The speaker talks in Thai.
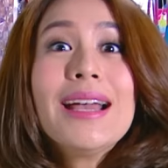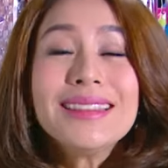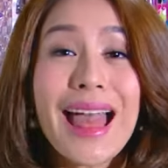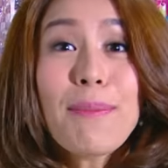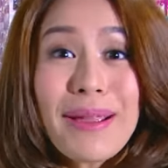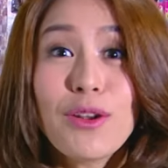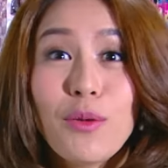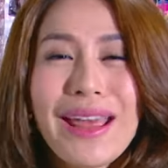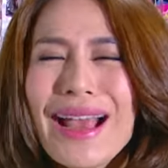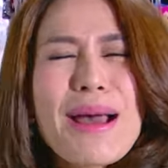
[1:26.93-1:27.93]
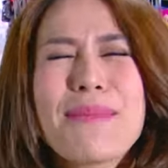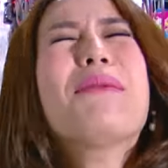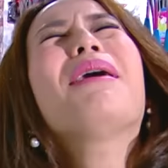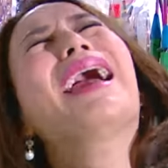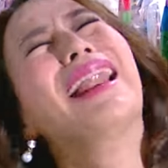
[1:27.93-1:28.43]
ตามไปดูเลยค่ะไม่
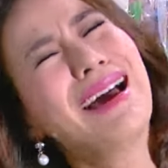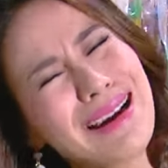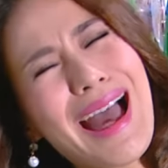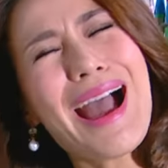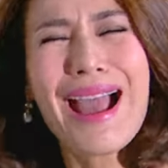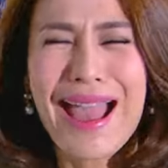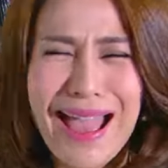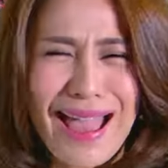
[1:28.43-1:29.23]
ไหวแล้วข้างหลังอ่ะ